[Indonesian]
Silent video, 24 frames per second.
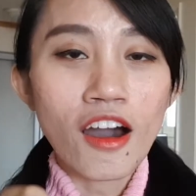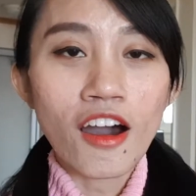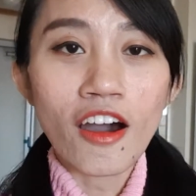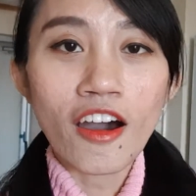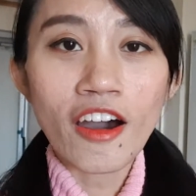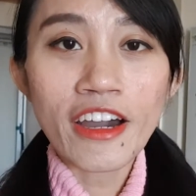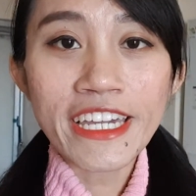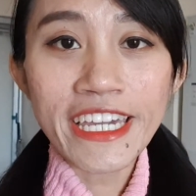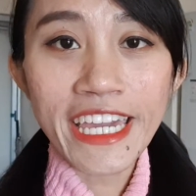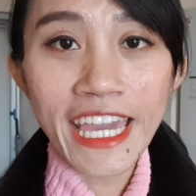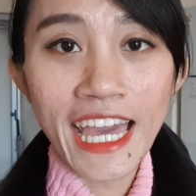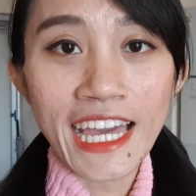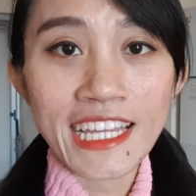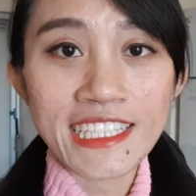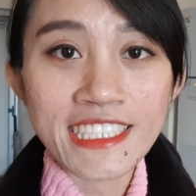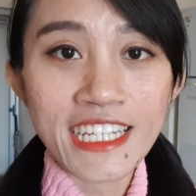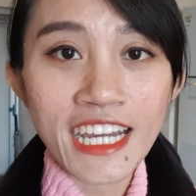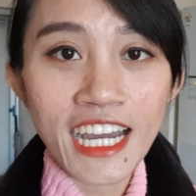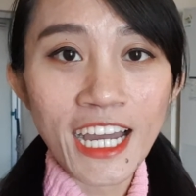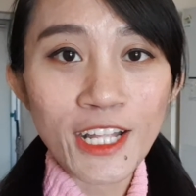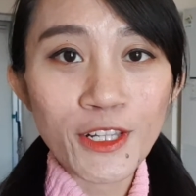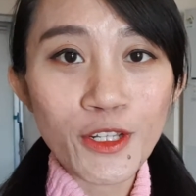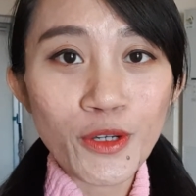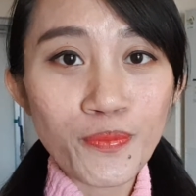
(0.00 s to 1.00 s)
Oh ya,
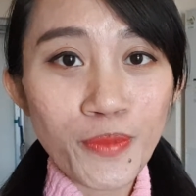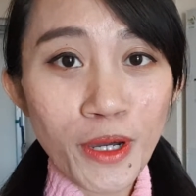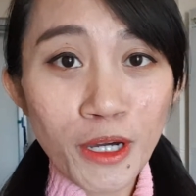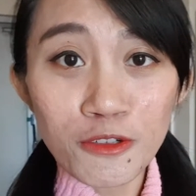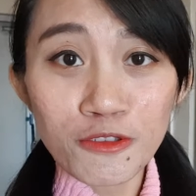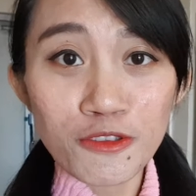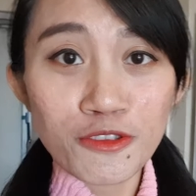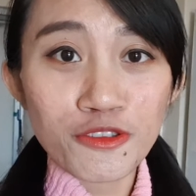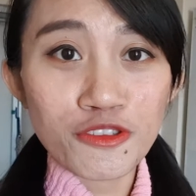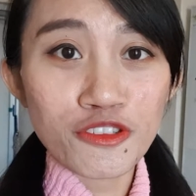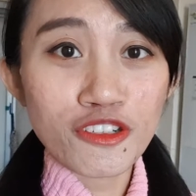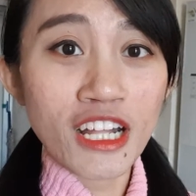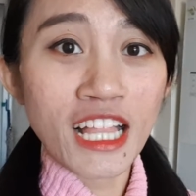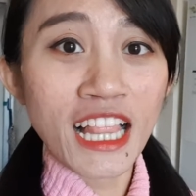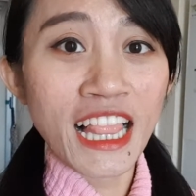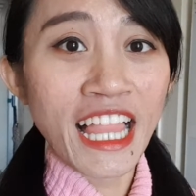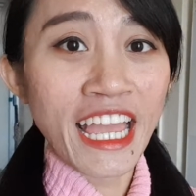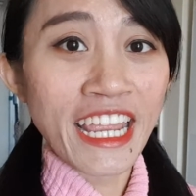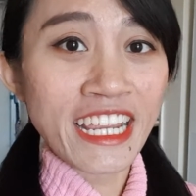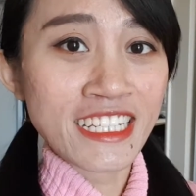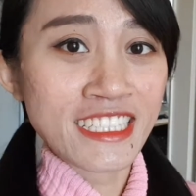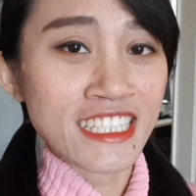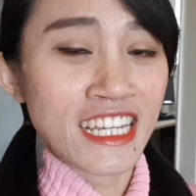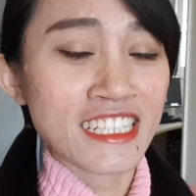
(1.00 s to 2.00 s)
jangan lupa untuk
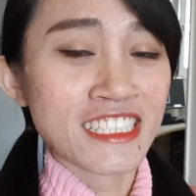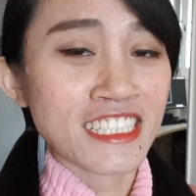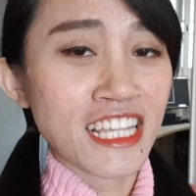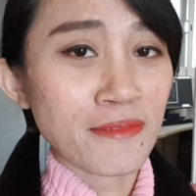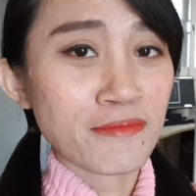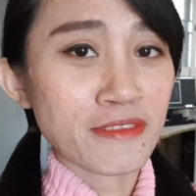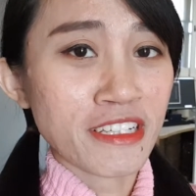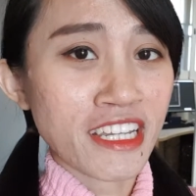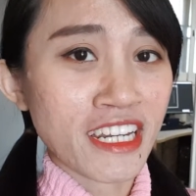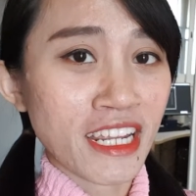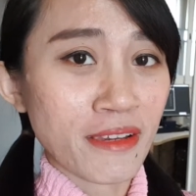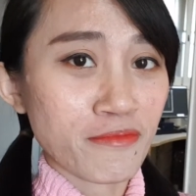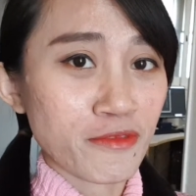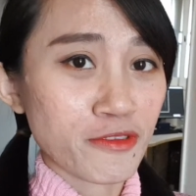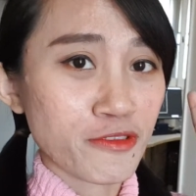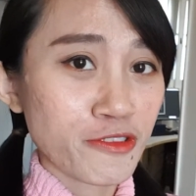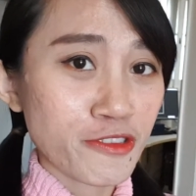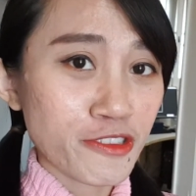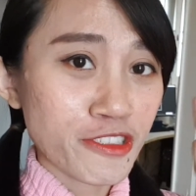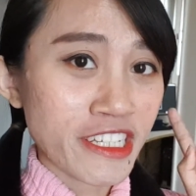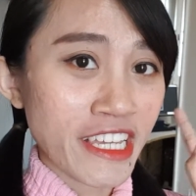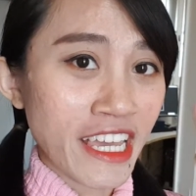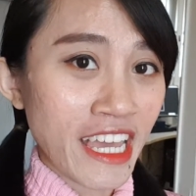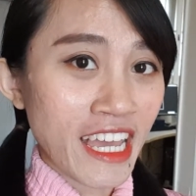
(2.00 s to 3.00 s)
like dan subscribe
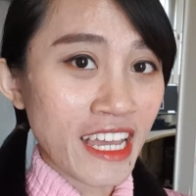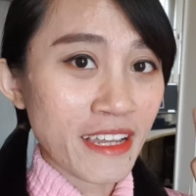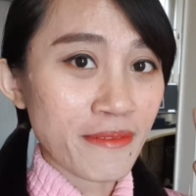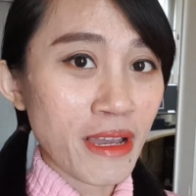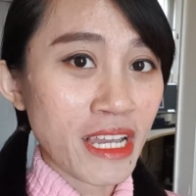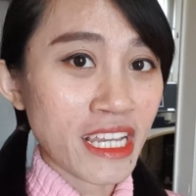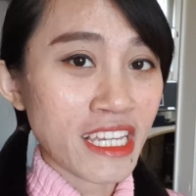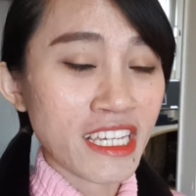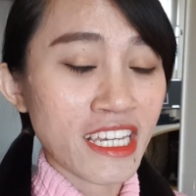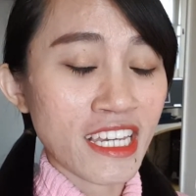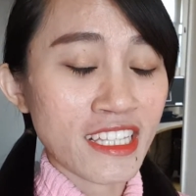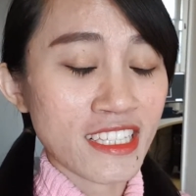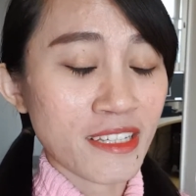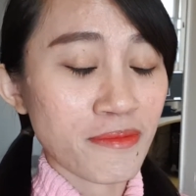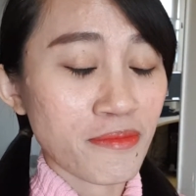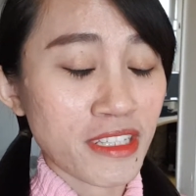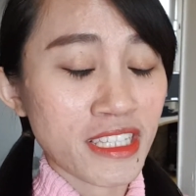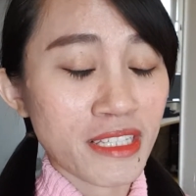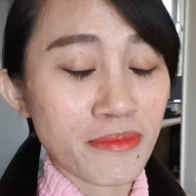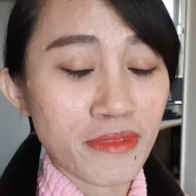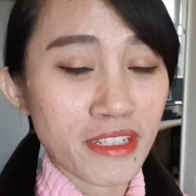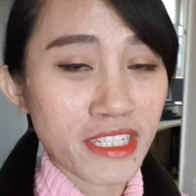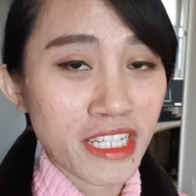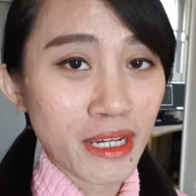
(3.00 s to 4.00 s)
dulu ya bagi yang
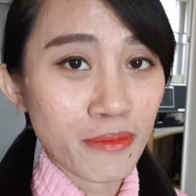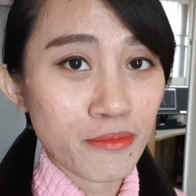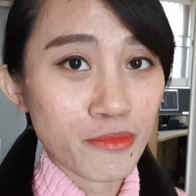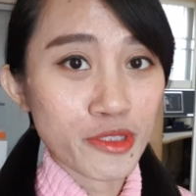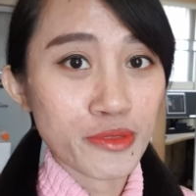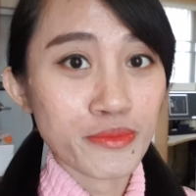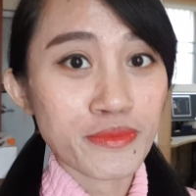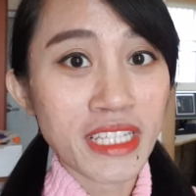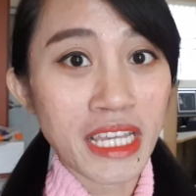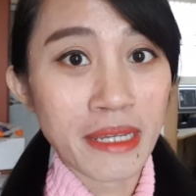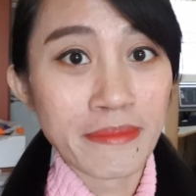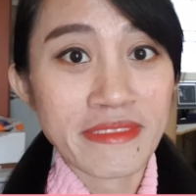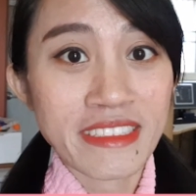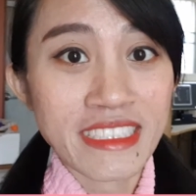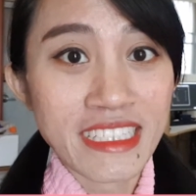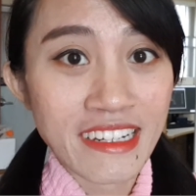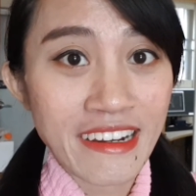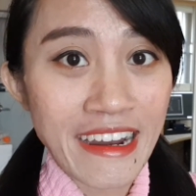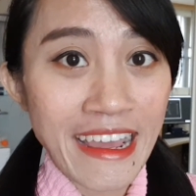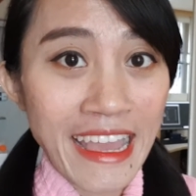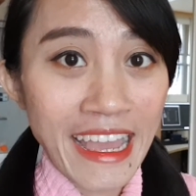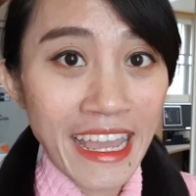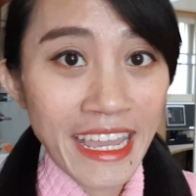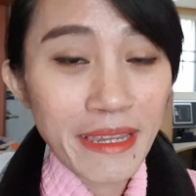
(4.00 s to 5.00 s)
teman-teman yang belum
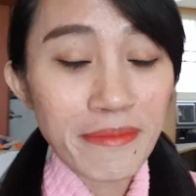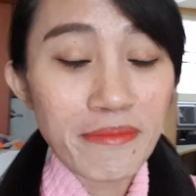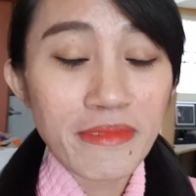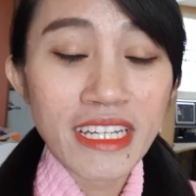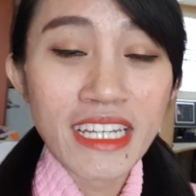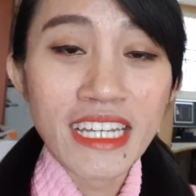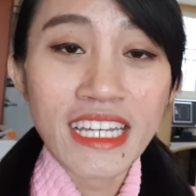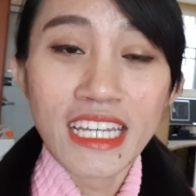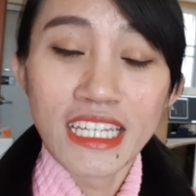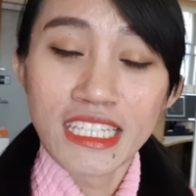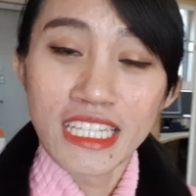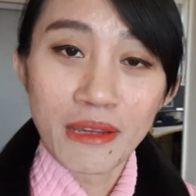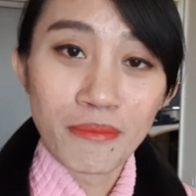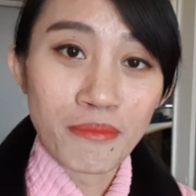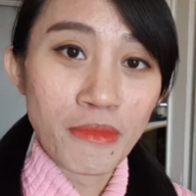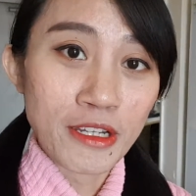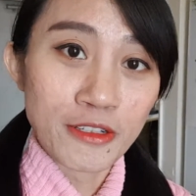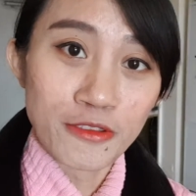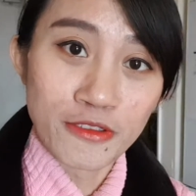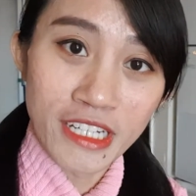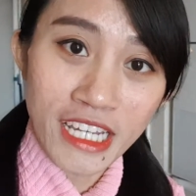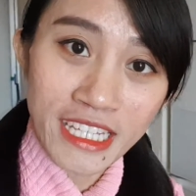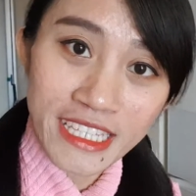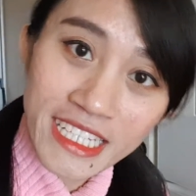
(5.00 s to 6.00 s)
subscribe, yang
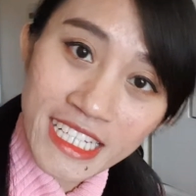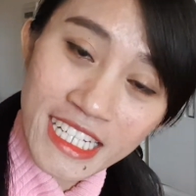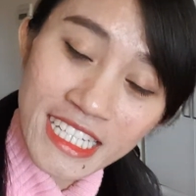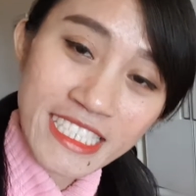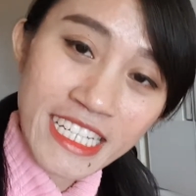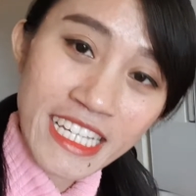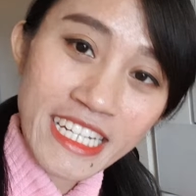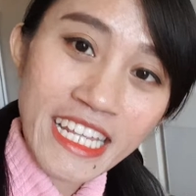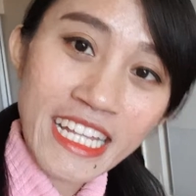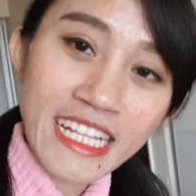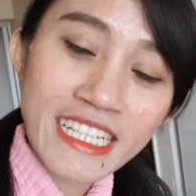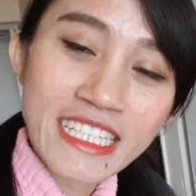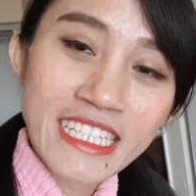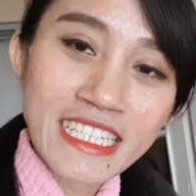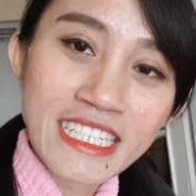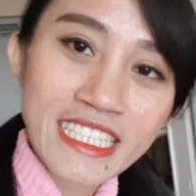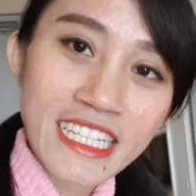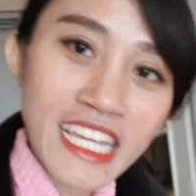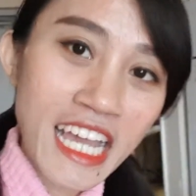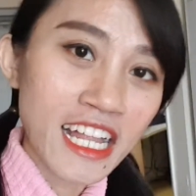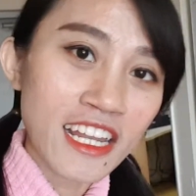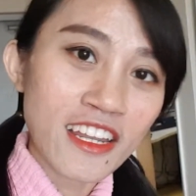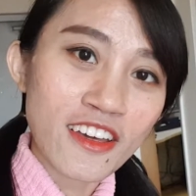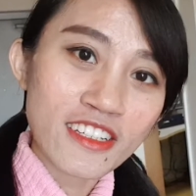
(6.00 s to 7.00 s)
baru datang ke channel
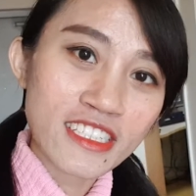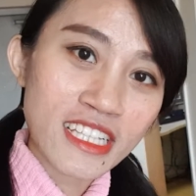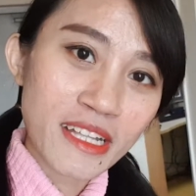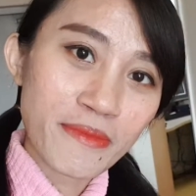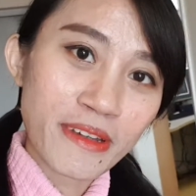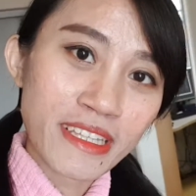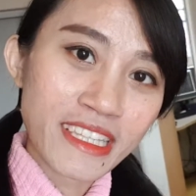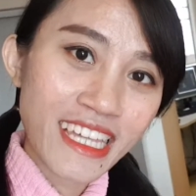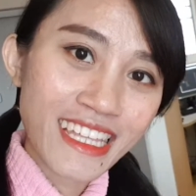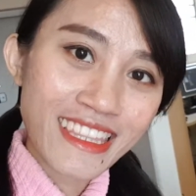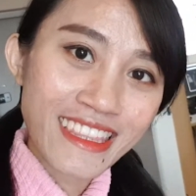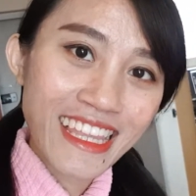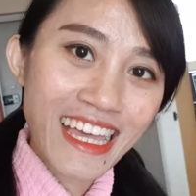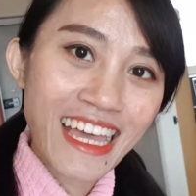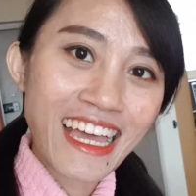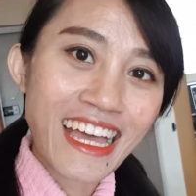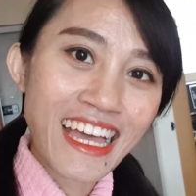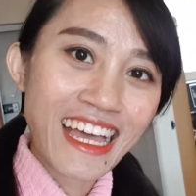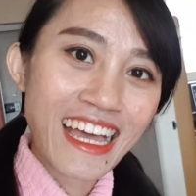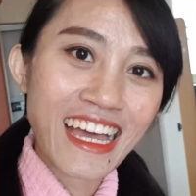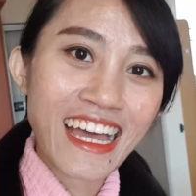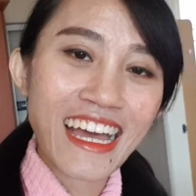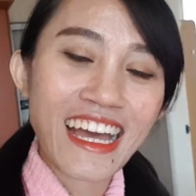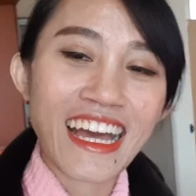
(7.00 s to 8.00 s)
ini, halo selamat
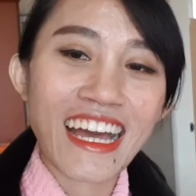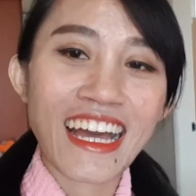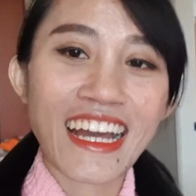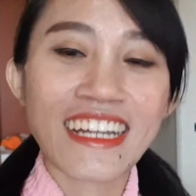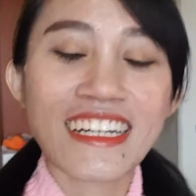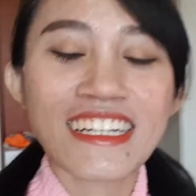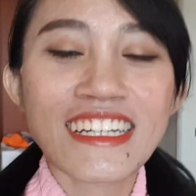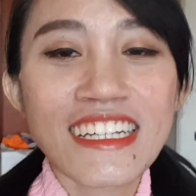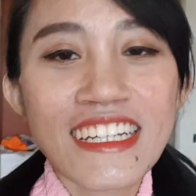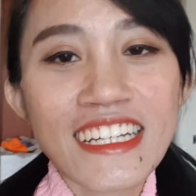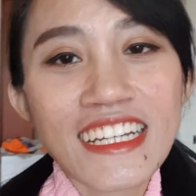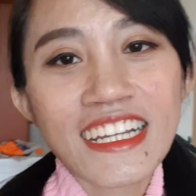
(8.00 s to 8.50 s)
datang.